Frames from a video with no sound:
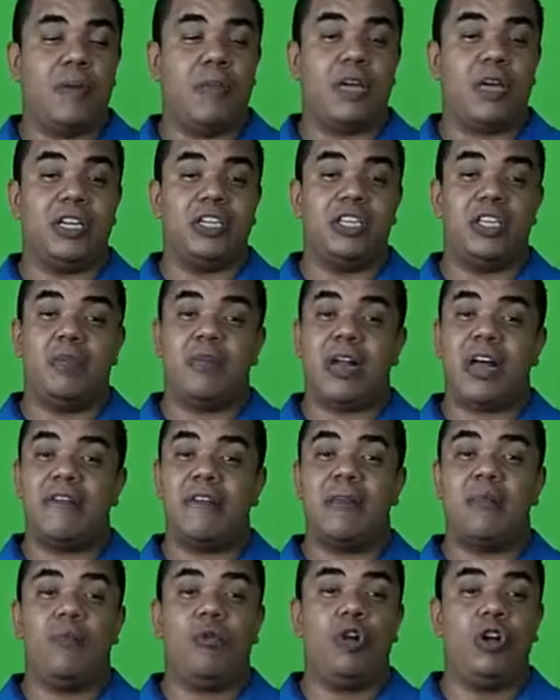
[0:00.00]
Eu lembro que a gente
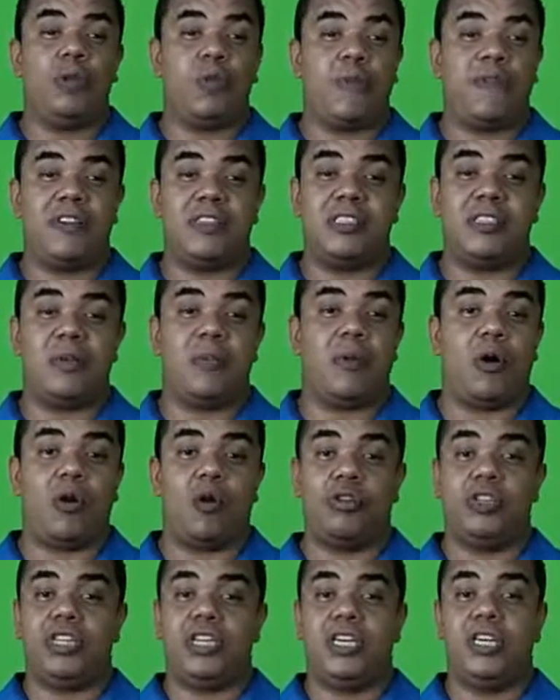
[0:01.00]
demorava muito para fazer
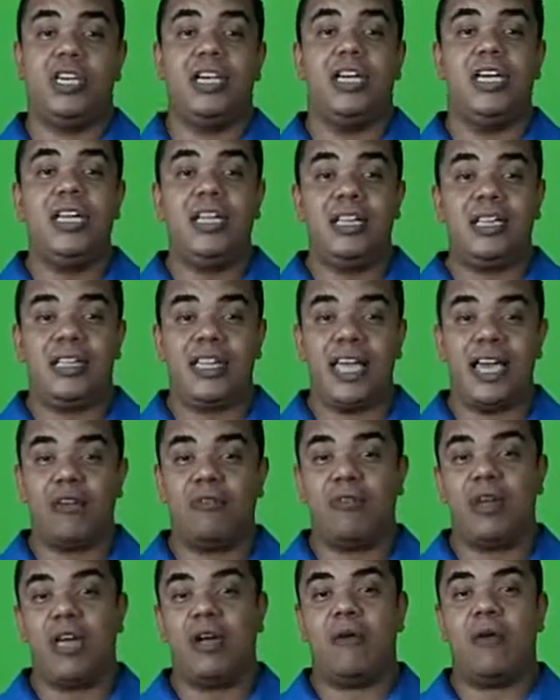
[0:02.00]
molde
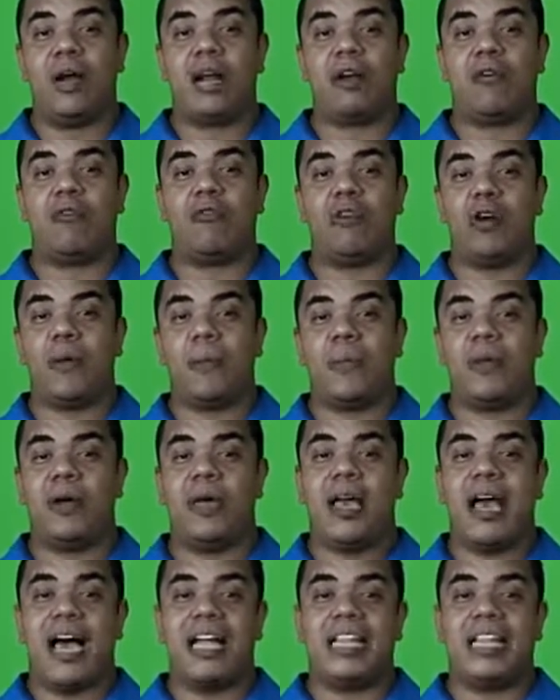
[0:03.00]
inteiro em guarda-corpo,